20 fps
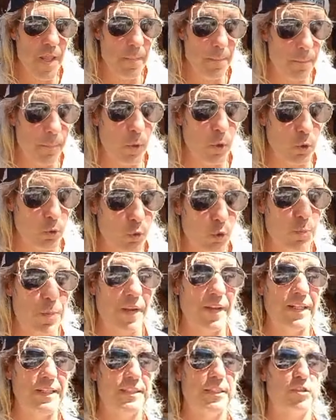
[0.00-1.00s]
por culpa
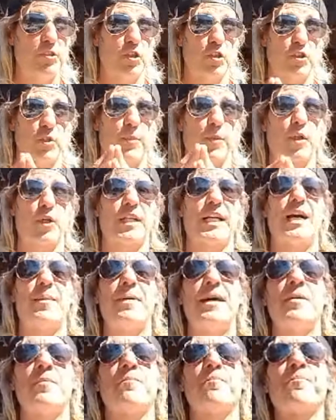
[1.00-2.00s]
del dichoso
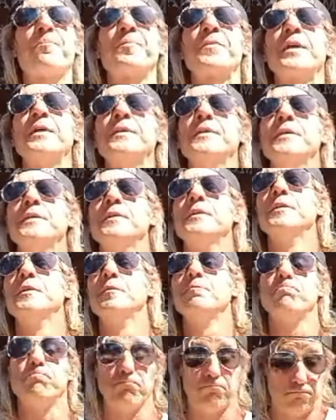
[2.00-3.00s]
programa,
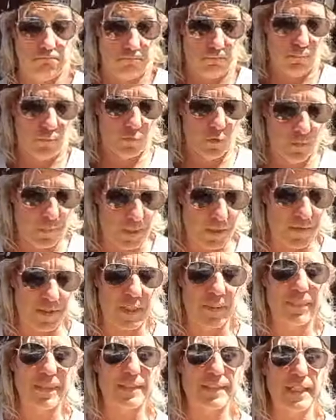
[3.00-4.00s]
no paro de
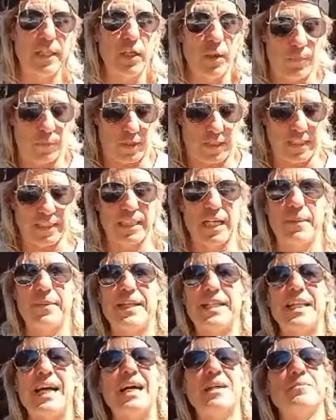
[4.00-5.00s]
repetirlo porque es la
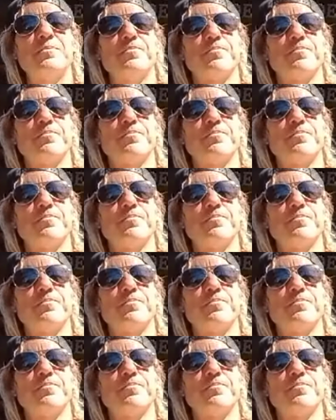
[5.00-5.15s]
verdad,